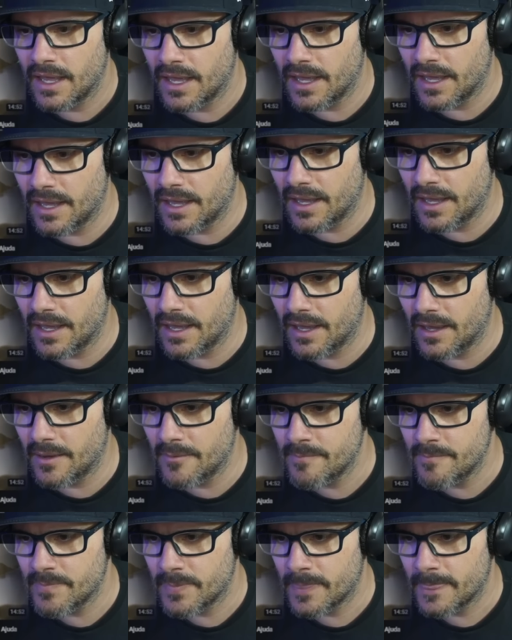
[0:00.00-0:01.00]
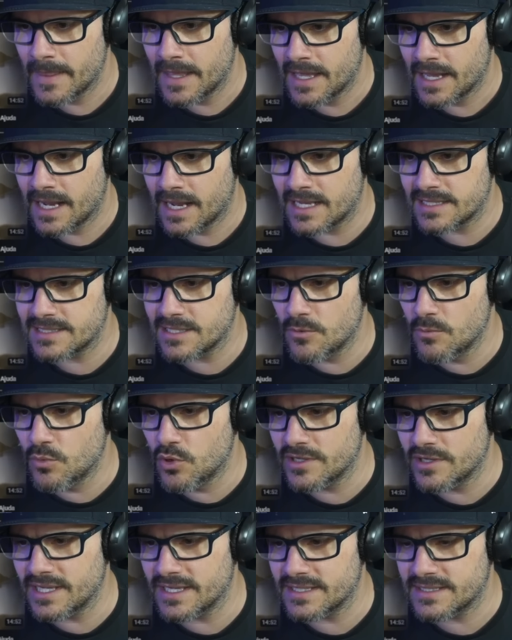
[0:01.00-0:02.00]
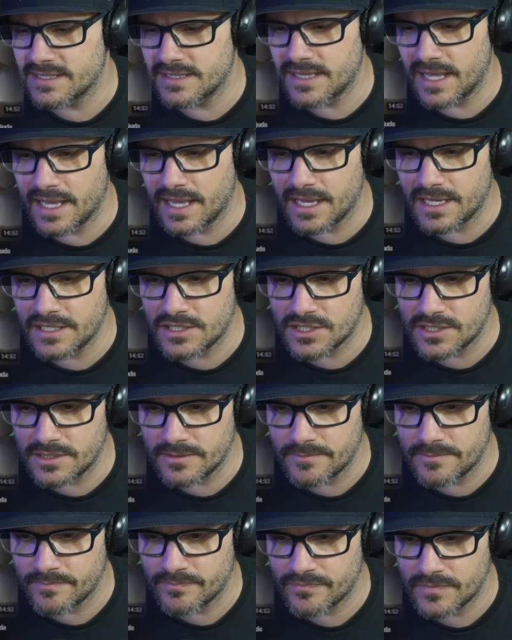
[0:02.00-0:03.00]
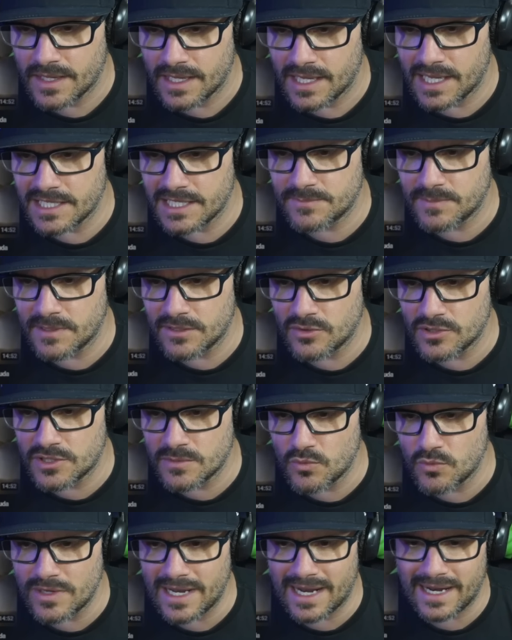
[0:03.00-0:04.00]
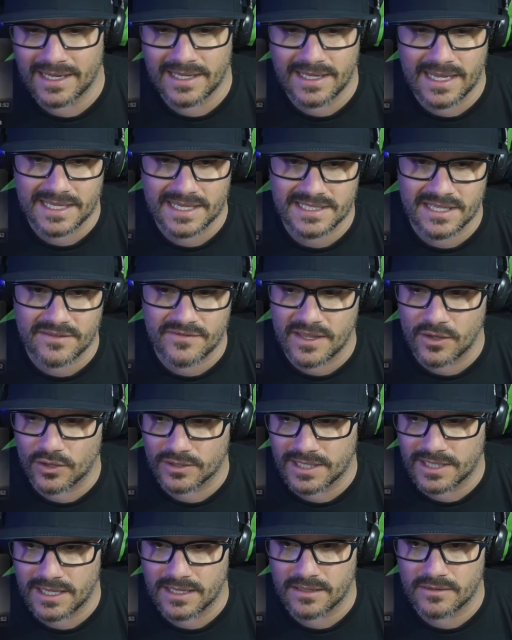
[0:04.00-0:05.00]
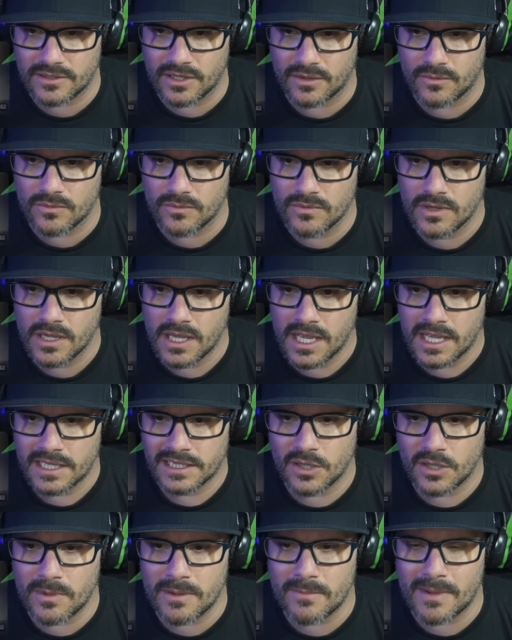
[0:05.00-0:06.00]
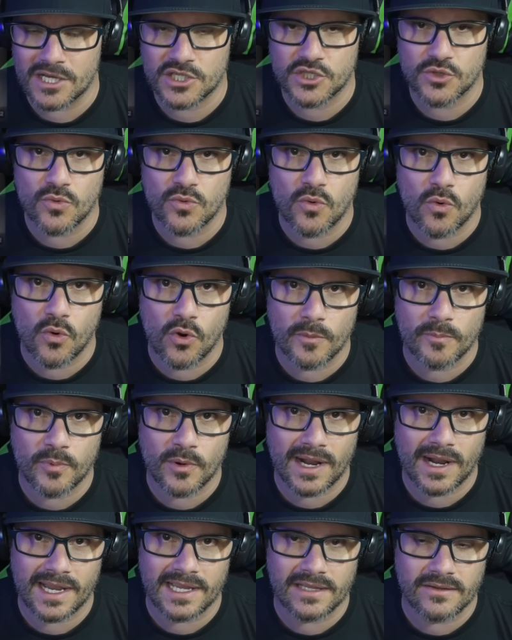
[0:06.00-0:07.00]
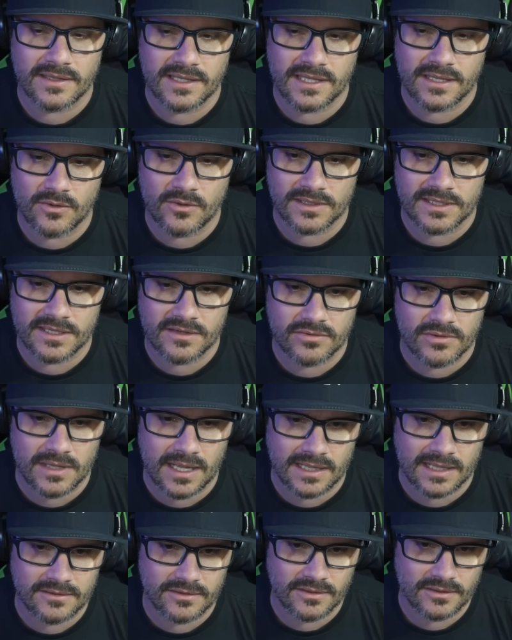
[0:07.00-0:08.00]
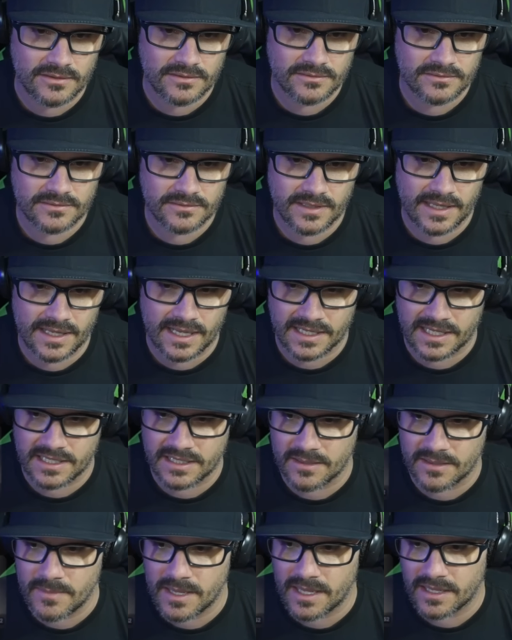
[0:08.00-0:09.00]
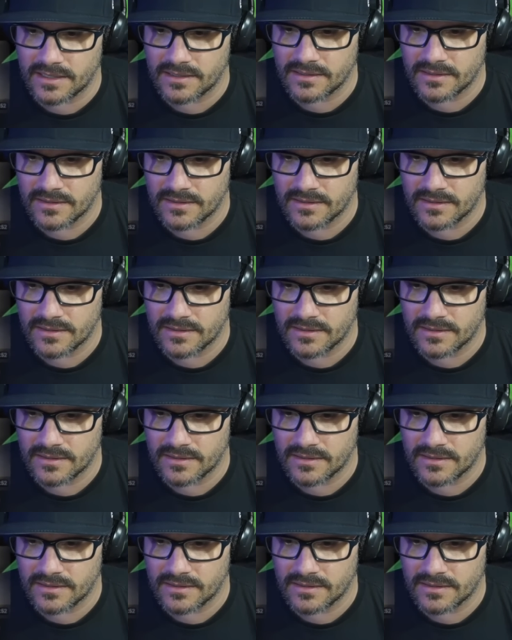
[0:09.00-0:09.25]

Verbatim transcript: Uh, casal morto em acidente espírito de mulher. E aí você vê, ó, tem, tem, um, tem uma imagem de um corpo caído aqui quadriculado, ó. E aqui também.